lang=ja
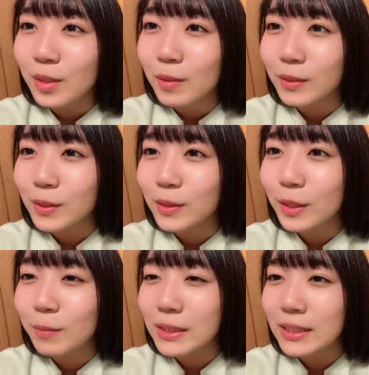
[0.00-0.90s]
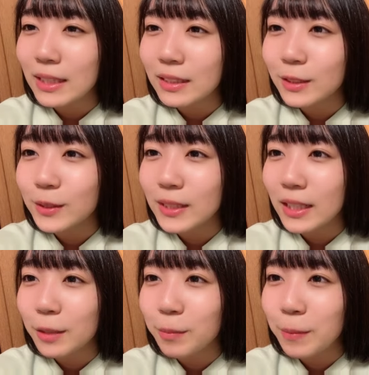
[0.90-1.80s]
では続きまして、20位か
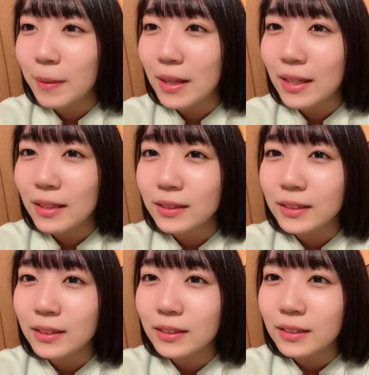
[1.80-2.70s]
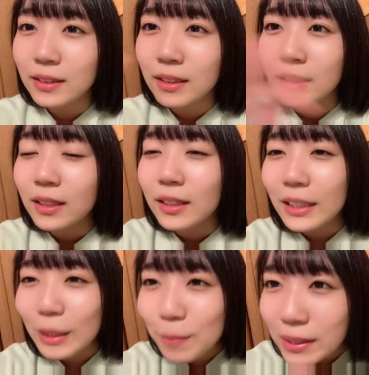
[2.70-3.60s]
ら読みます。
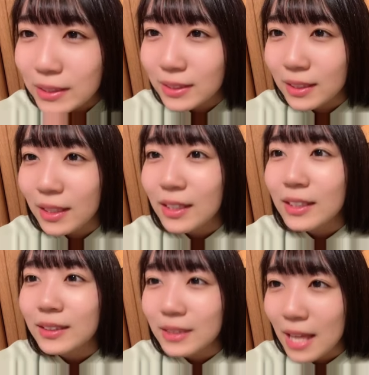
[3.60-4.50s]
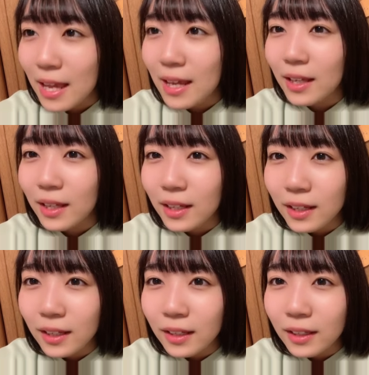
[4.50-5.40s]
いきます
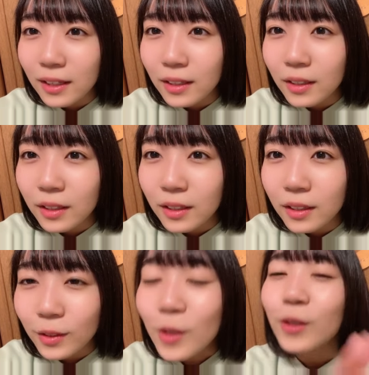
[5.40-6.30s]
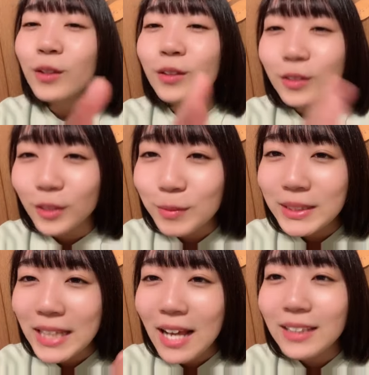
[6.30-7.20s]
せーのくるみ
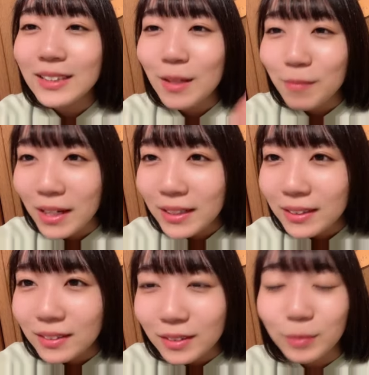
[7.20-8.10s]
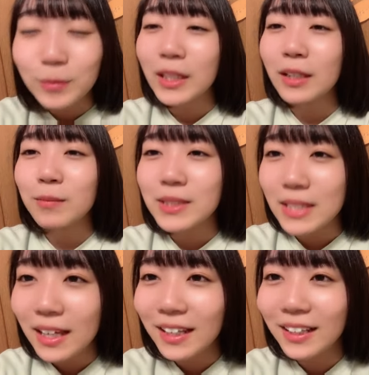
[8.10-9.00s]
ちゃんさん、バレン、ちょ、もう一回いきます。
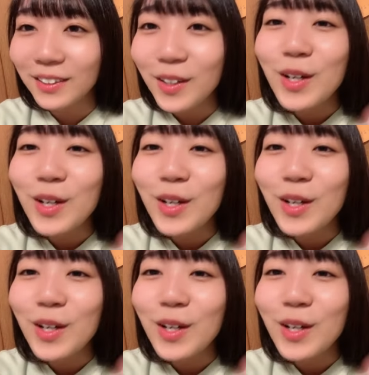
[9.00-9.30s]
せーの。